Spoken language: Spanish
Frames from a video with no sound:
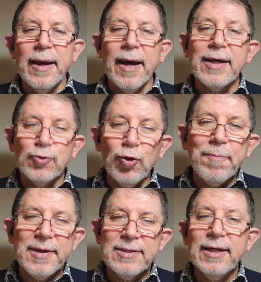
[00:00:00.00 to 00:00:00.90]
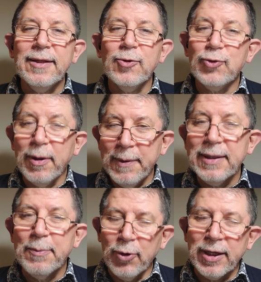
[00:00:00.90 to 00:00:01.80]
A Jesús lo persiguen no
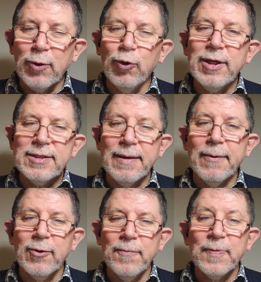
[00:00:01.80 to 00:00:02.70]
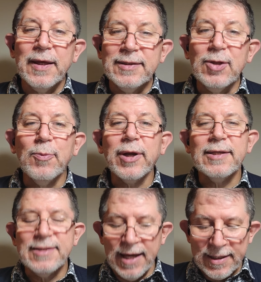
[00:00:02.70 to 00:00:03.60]
solamente porque cura en sábado, sino porque
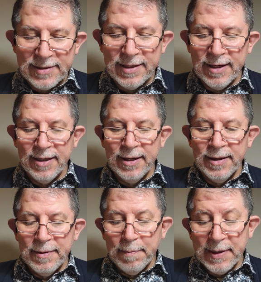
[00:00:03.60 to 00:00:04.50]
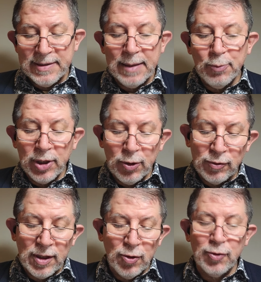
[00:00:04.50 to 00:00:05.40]
se hace pasar por hijo
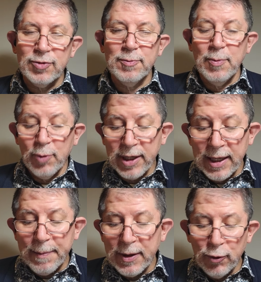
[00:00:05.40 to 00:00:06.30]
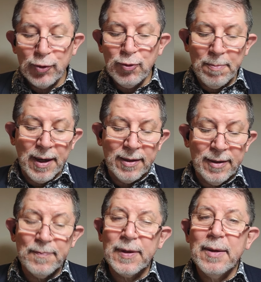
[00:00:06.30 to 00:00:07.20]
de Dios, porque llama a Dios su Padre,